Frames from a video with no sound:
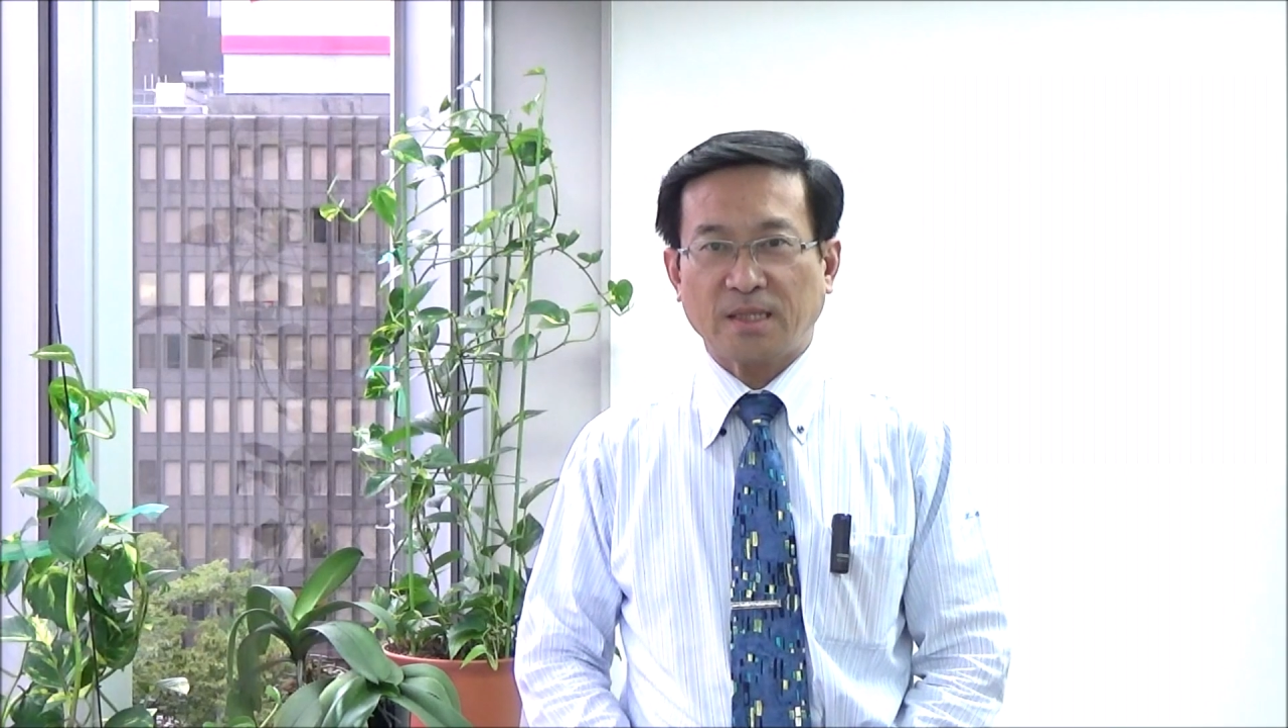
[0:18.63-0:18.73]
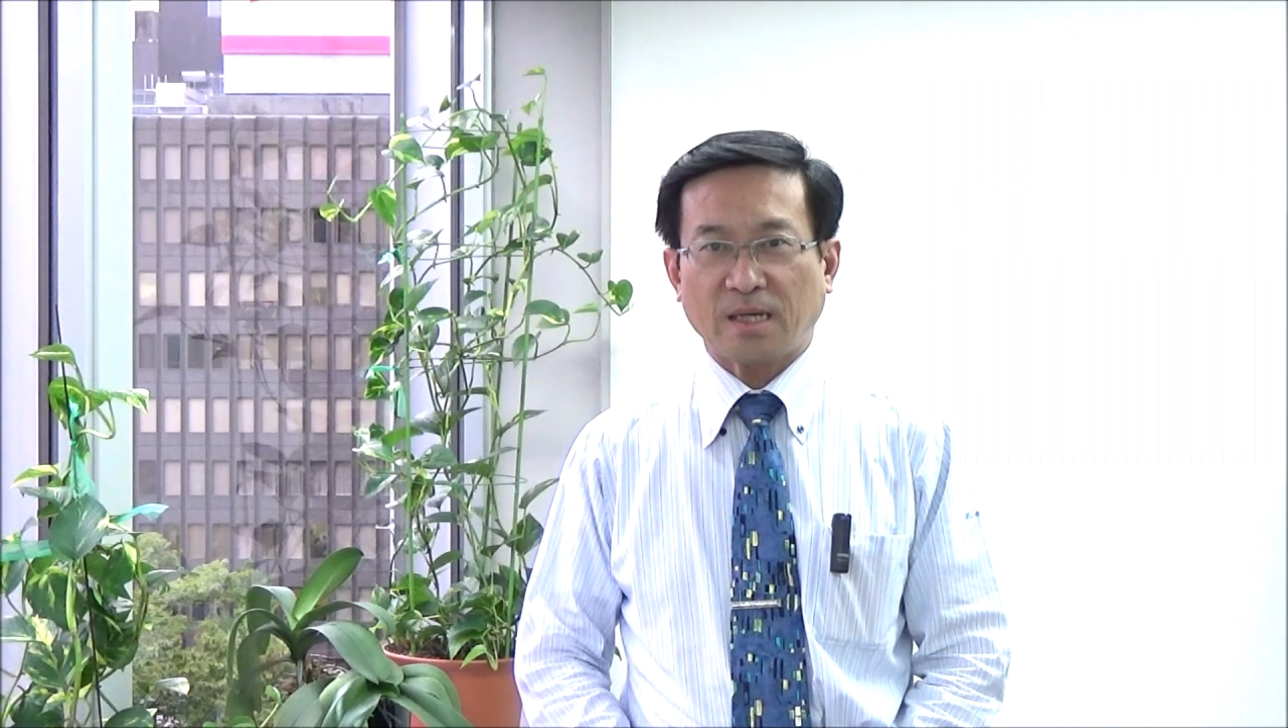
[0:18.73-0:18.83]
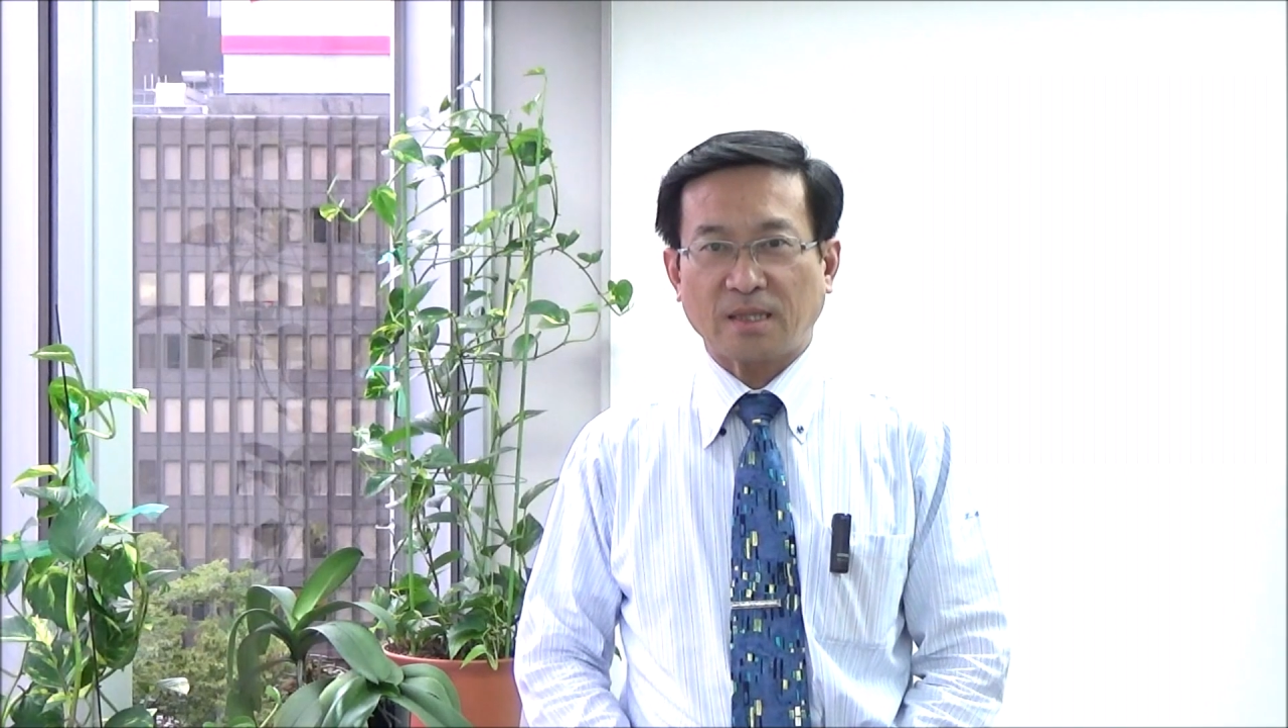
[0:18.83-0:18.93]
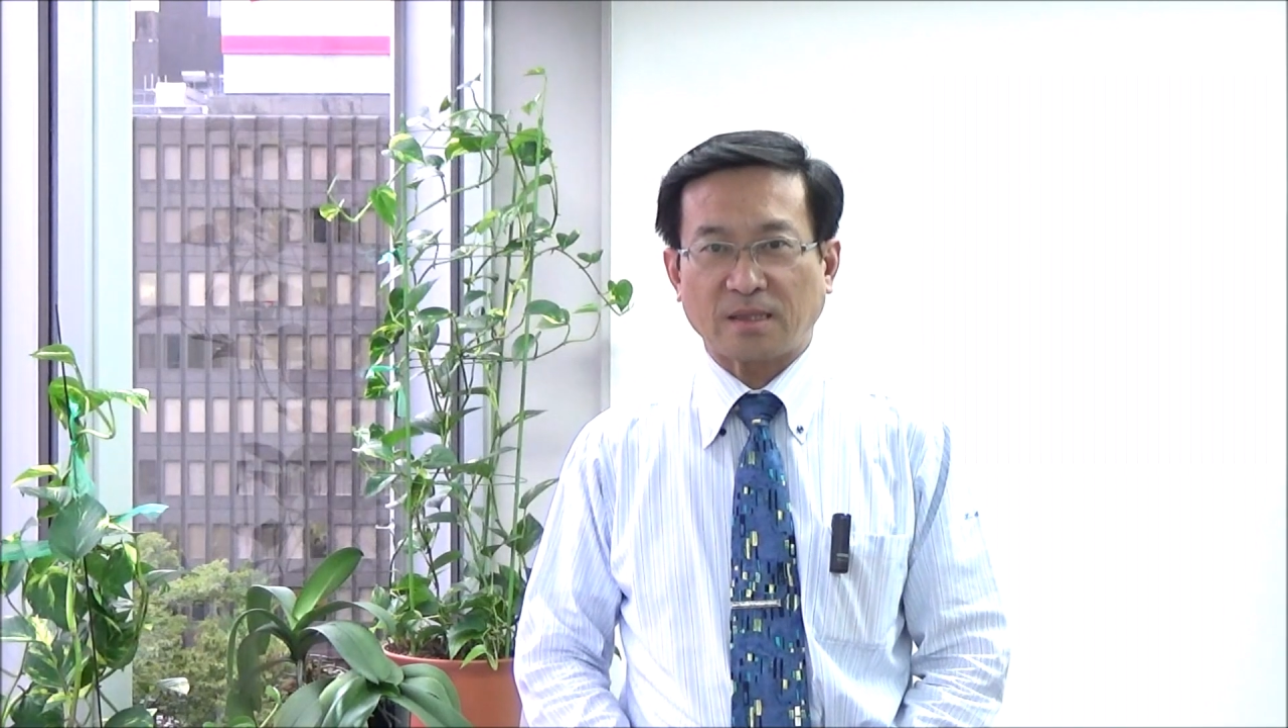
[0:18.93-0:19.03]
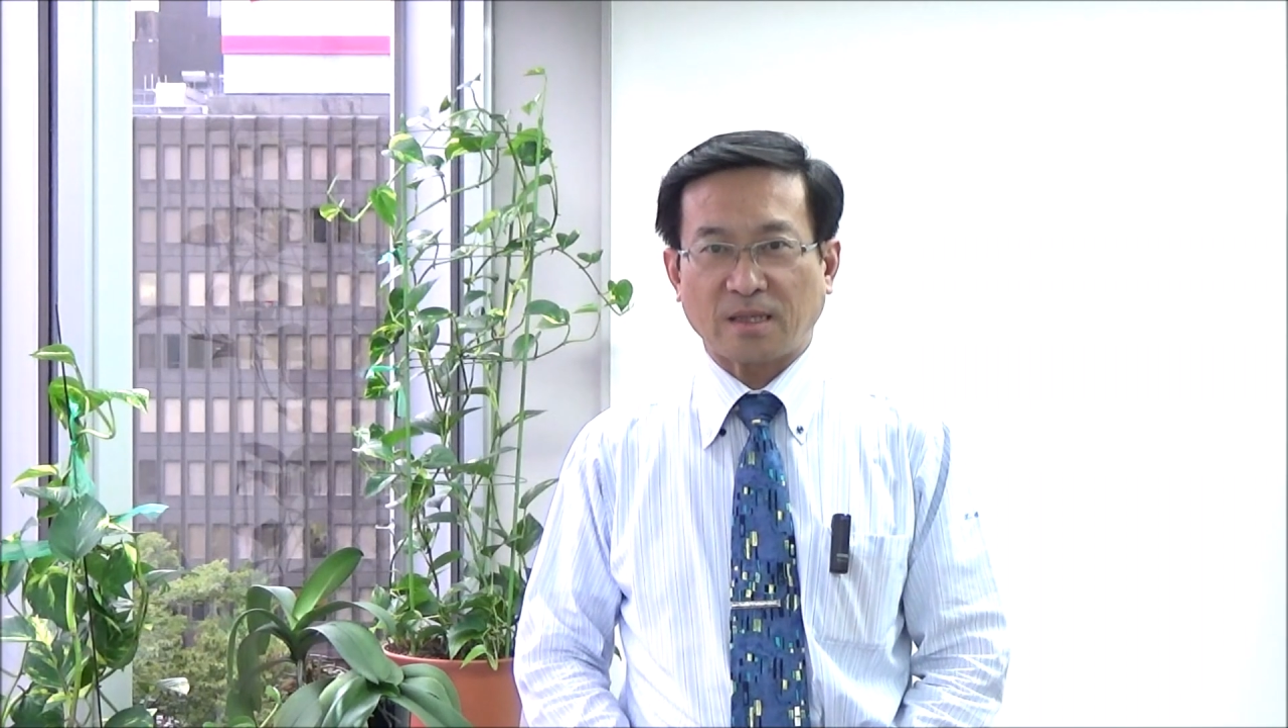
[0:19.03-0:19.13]
か
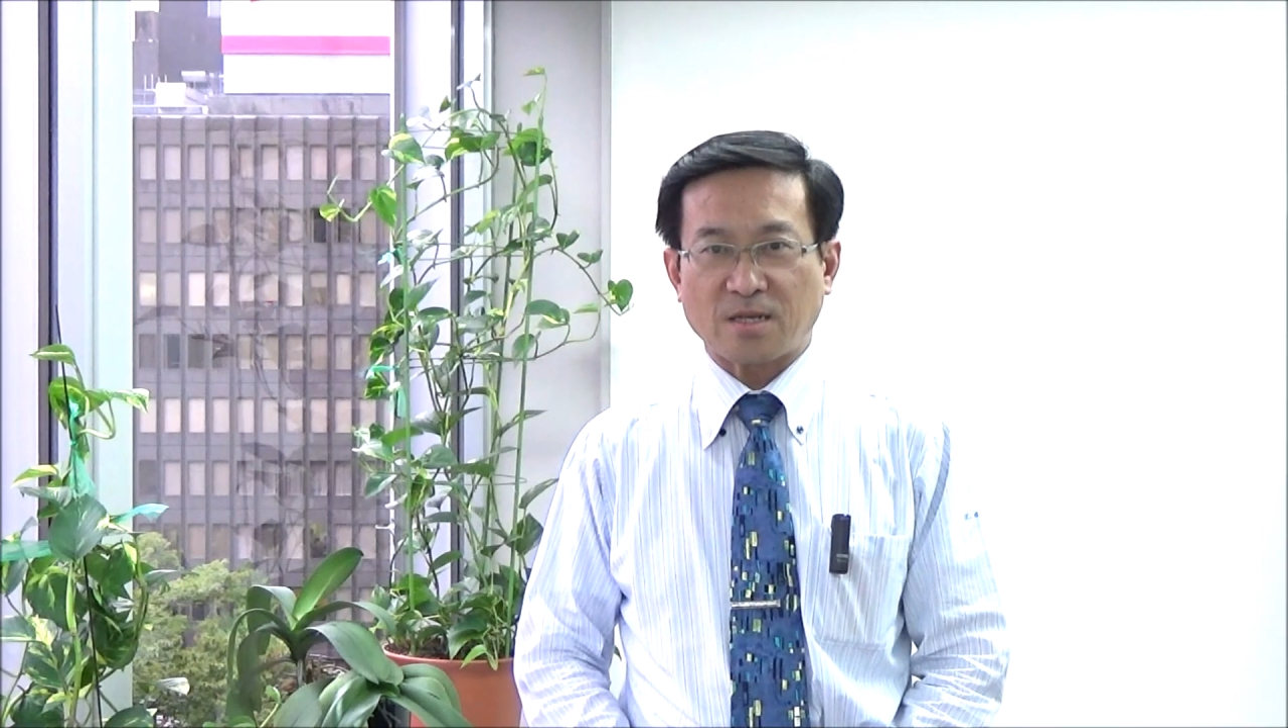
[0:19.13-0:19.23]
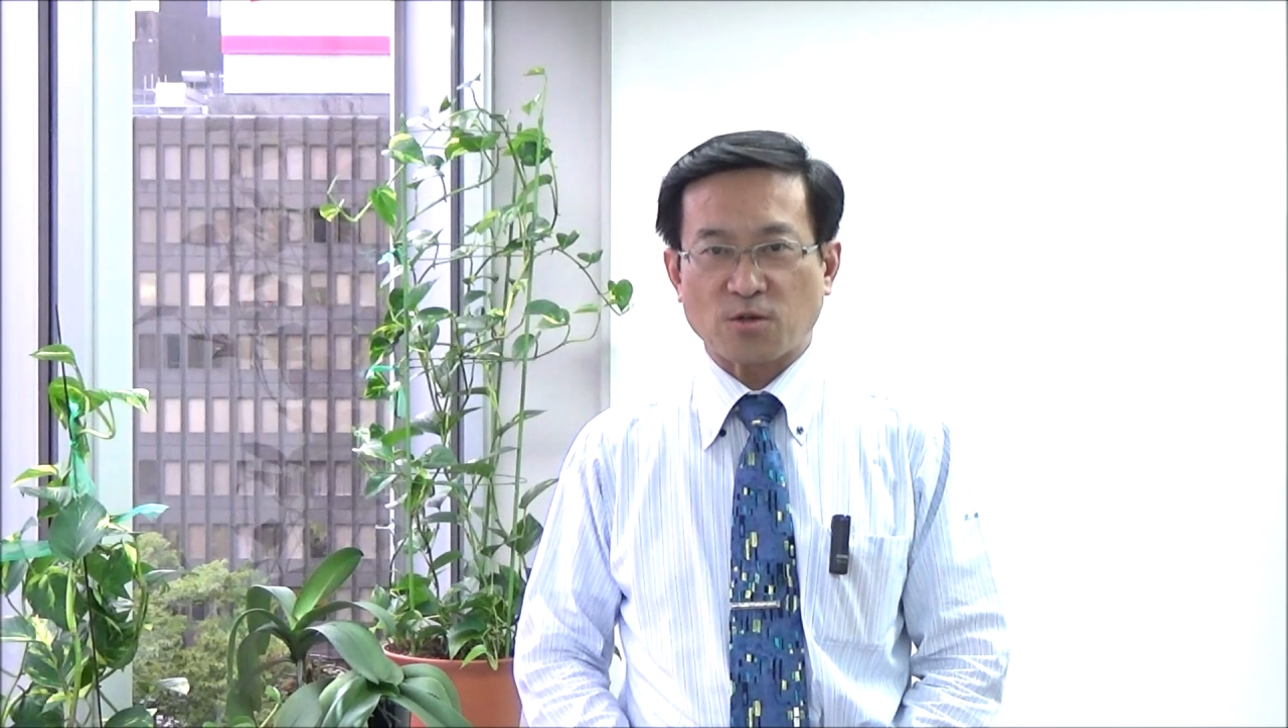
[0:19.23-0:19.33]
がだったで